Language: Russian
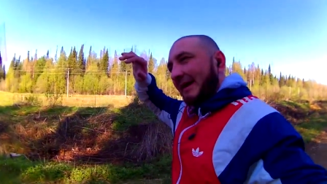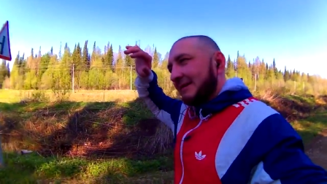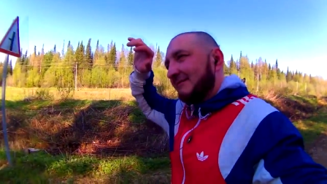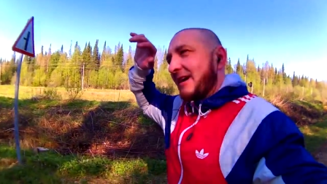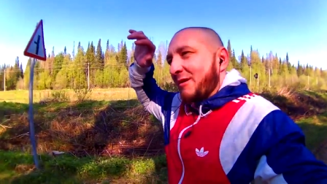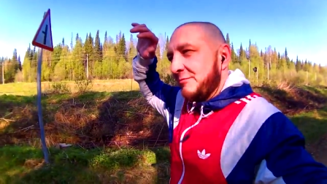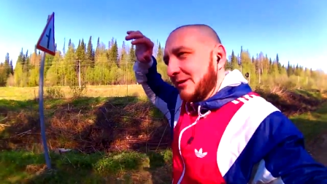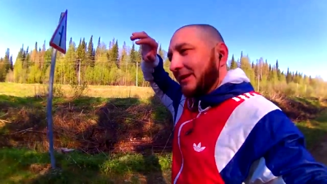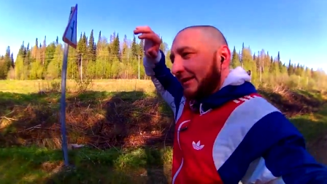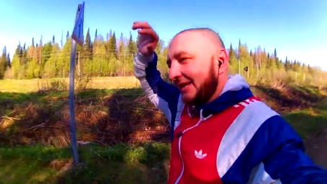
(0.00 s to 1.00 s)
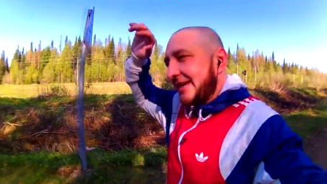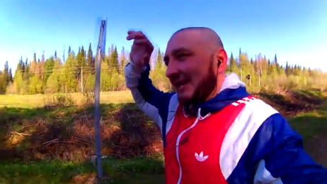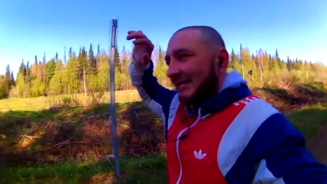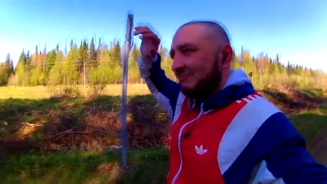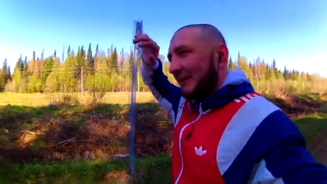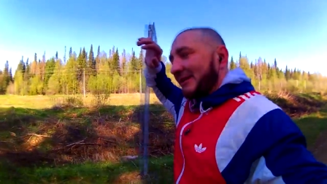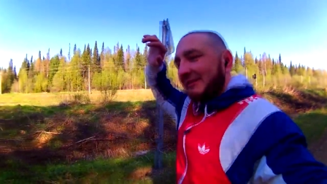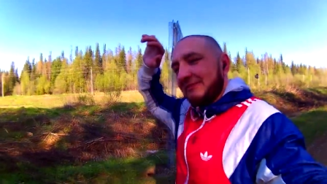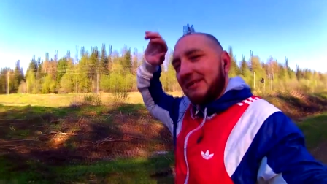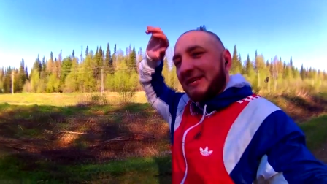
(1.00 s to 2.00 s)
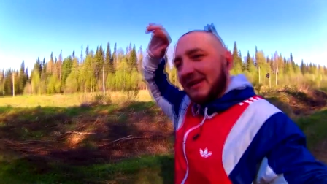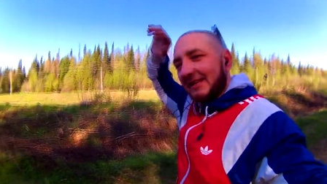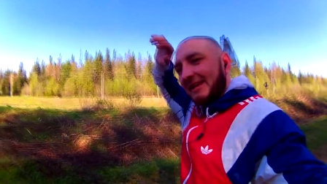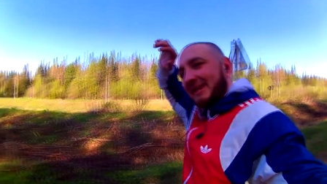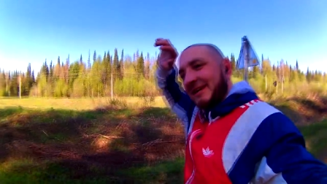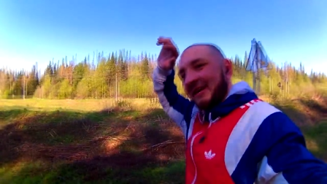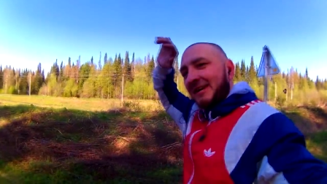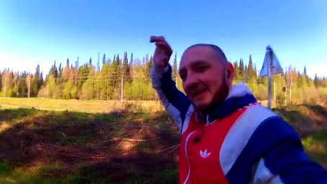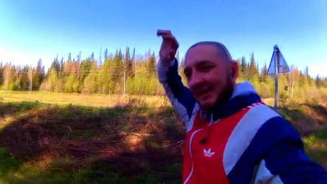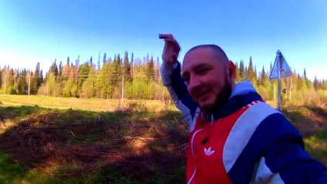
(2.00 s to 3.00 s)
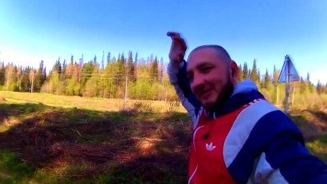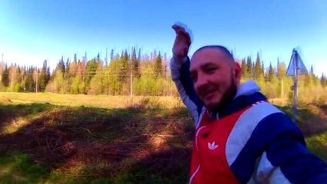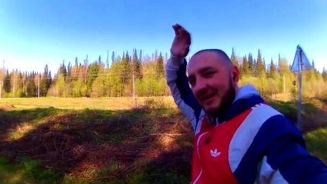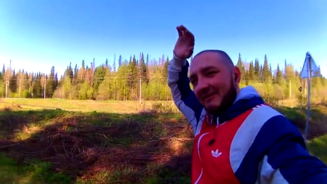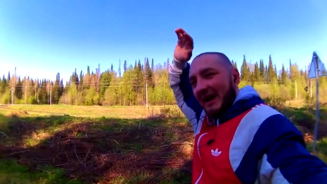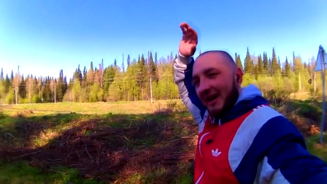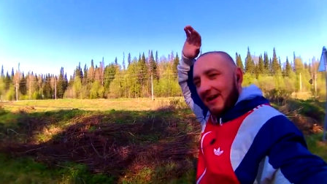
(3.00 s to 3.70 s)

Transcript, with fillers: С вами был Спортивный Дед. Счастливо!